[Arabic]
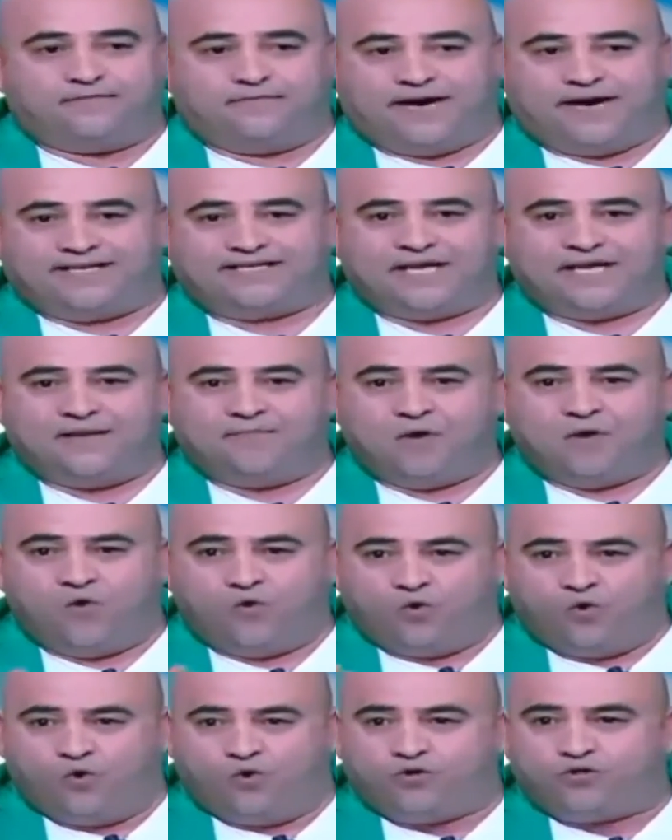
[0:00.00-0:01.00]
معناتها
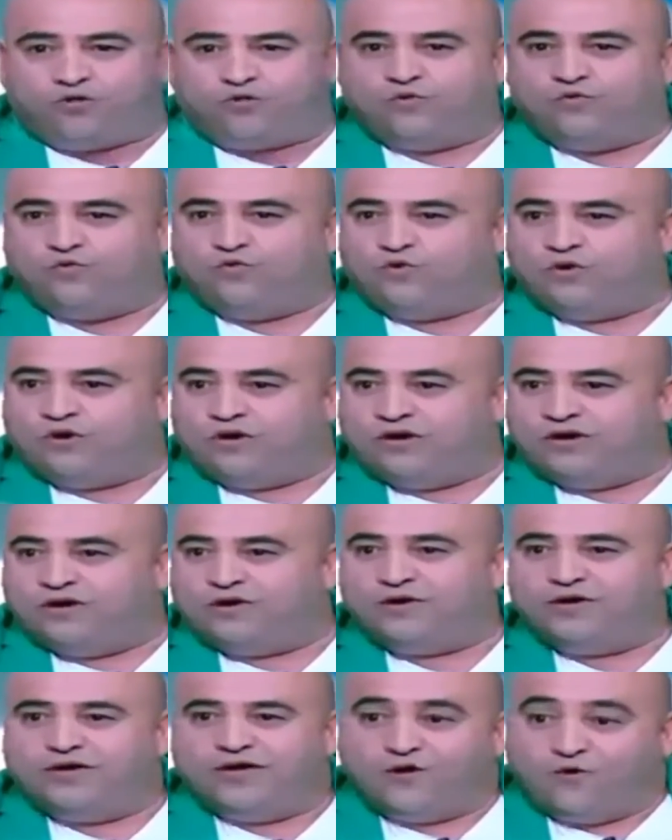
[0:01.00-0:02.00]
موروث
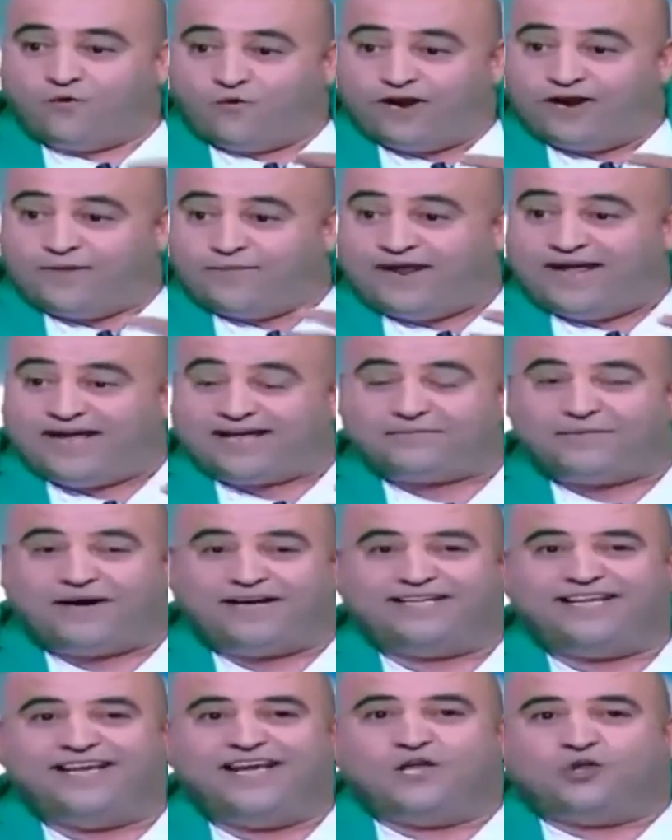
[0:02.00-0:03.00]
و والله بالحق
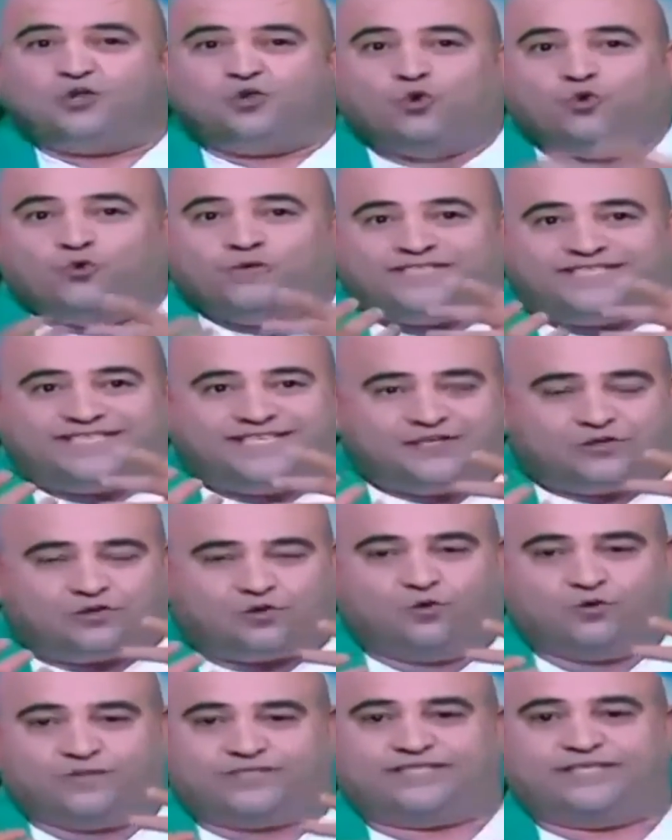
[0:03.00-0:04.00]
تونسي تونسي تونسي,
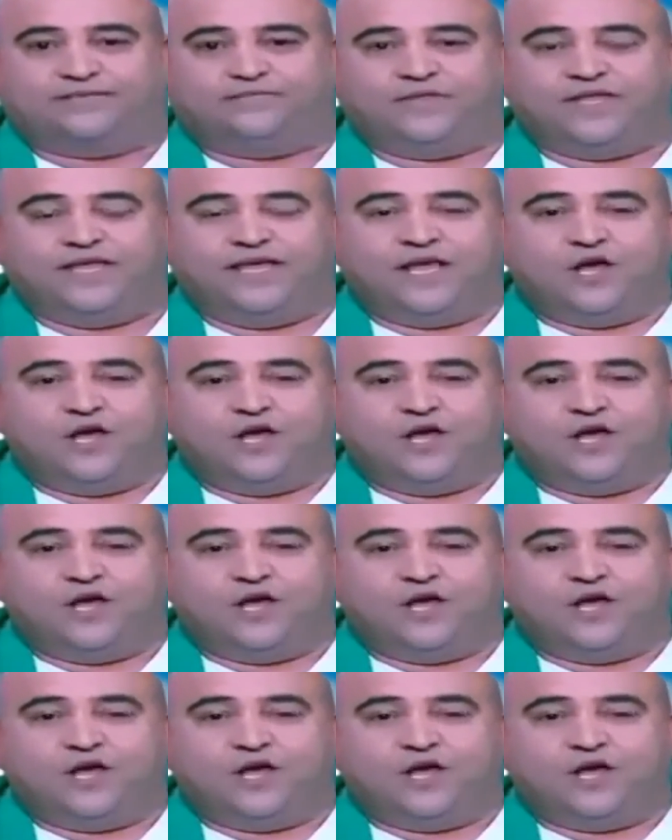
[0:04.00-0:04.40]
تونسي.